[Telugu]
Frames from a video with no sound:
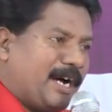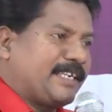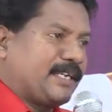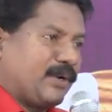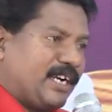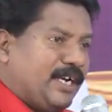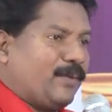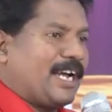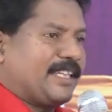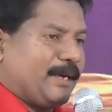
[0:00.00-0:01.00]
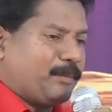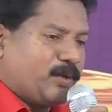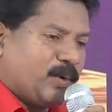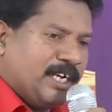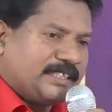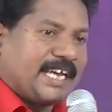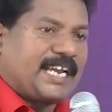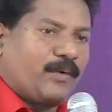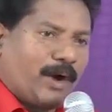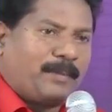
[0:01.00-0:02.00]
మాటకు రెండవ అర్థము
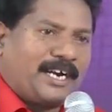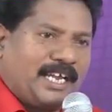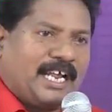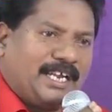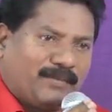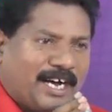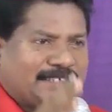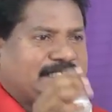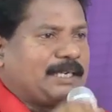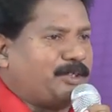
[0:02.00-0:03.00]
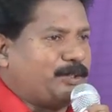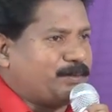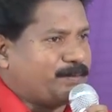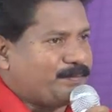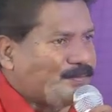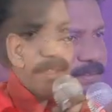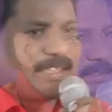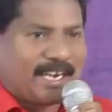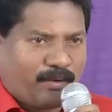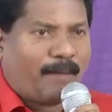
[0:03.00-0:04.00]
తెరవబడిన నివాసము
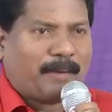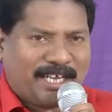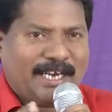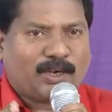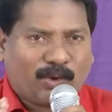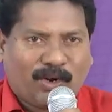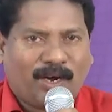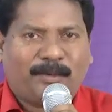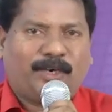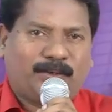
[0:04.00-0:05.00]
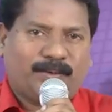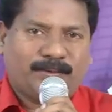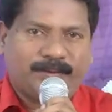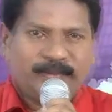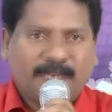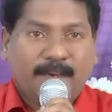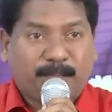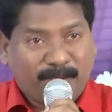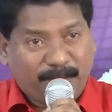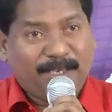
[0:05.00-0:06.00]
తెరవబడిన గృహము నా
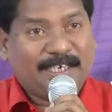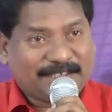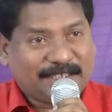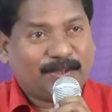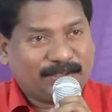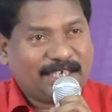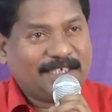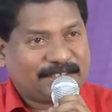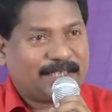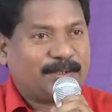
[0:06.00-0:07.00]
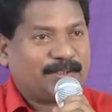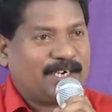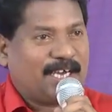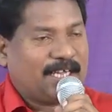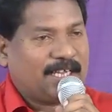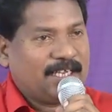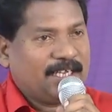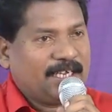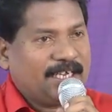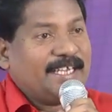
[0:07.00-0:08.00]
ప్రియమైన సహోదరి సహోదరుడా
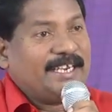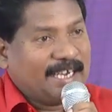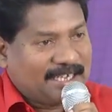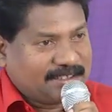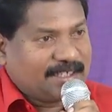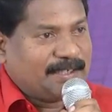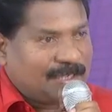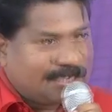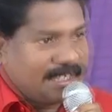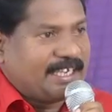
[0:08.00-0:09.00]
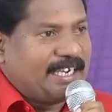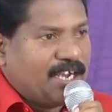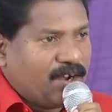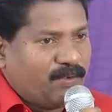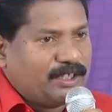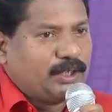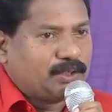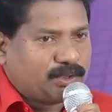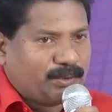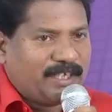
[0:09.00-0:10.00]
ఎలియాజరు ఇంతకి
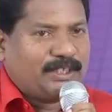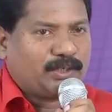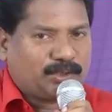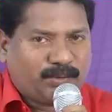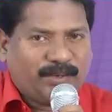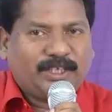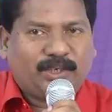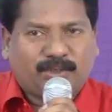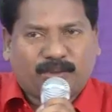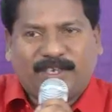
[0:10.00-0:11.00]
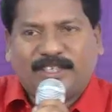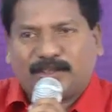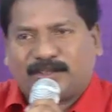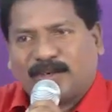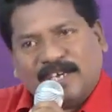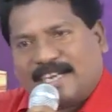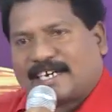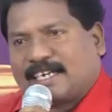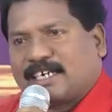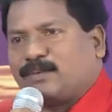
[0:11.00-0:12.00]
వెతుకుతూ వెతుకుతూ వెతుకుతూ వెతుకుతూ
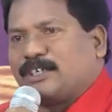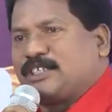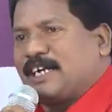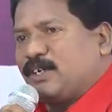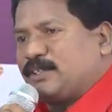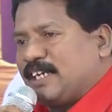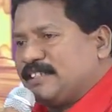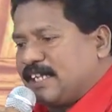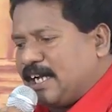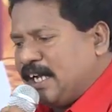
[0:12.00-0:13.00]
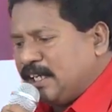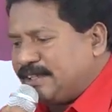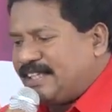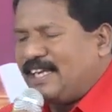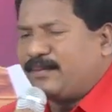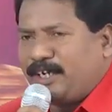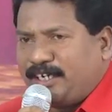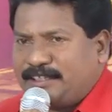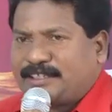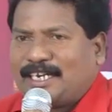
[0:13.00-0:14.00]
ఎక్కడికి వచ్చాడో తెలుసా దేవుని
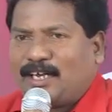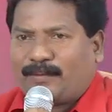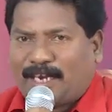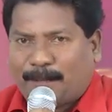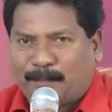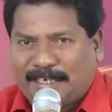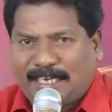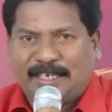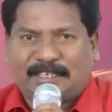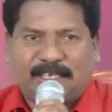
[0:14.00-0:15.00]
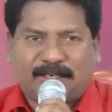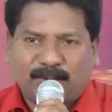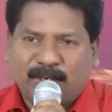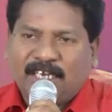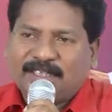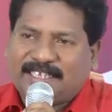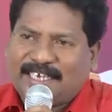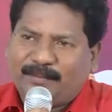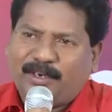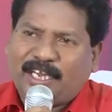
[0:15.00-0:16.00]
ఇంటిలో ఉన్న బిడ్డ యొద్దకు
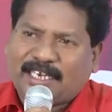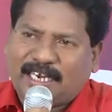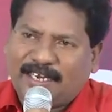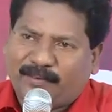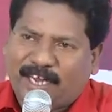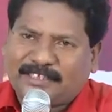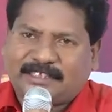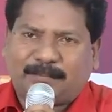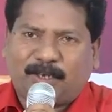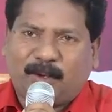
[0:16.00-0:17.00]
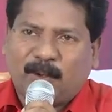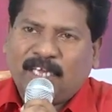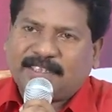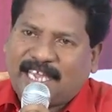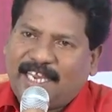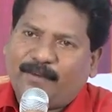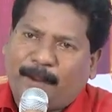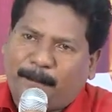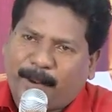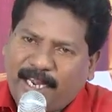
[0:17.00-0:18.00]
దేవుని యొక్క నివాసములో దైవ
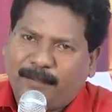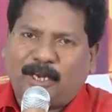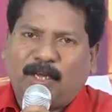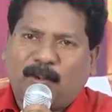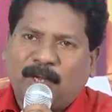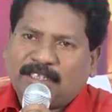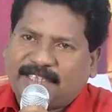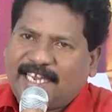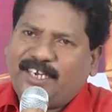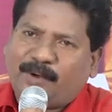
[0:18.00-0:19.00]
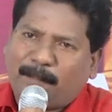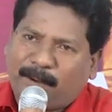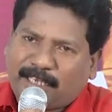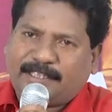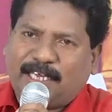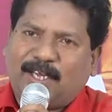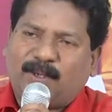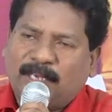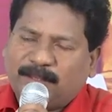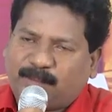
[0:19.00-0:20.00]
భయములో దైవ భక్తిలో
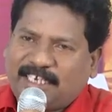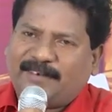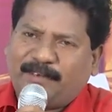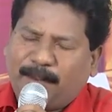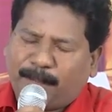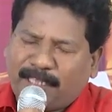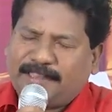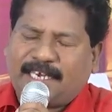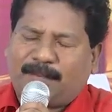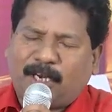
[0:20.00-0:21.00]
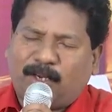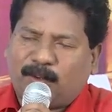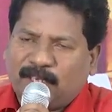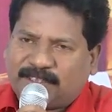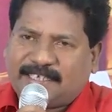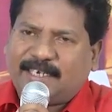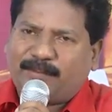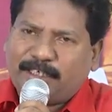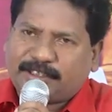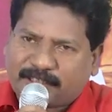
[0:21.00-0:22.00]
దేవుని మందిరములో
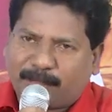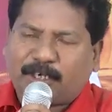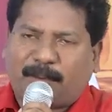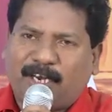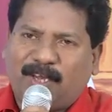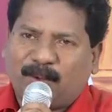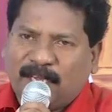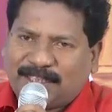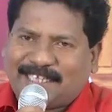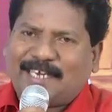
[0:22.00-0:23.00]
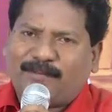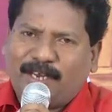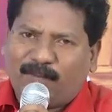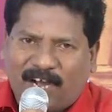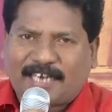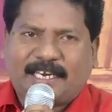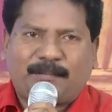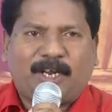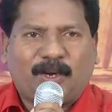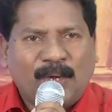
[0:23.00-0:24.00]
దేవుని సముఖములో దేవుని
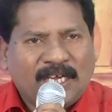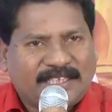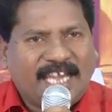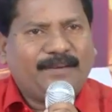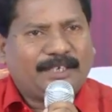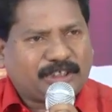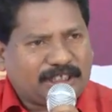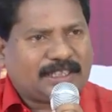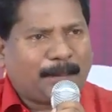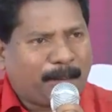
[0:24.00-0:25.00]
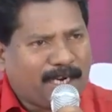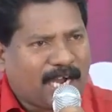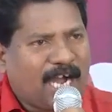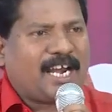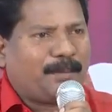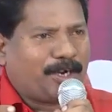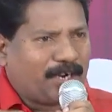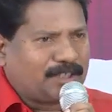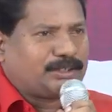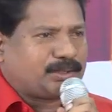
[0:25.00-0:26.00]
వాక్యములో దైవ చిత్త ప్రకారము
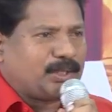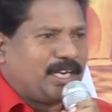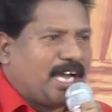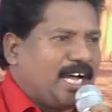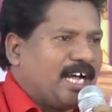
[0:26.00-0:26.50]
నడుస్తున్న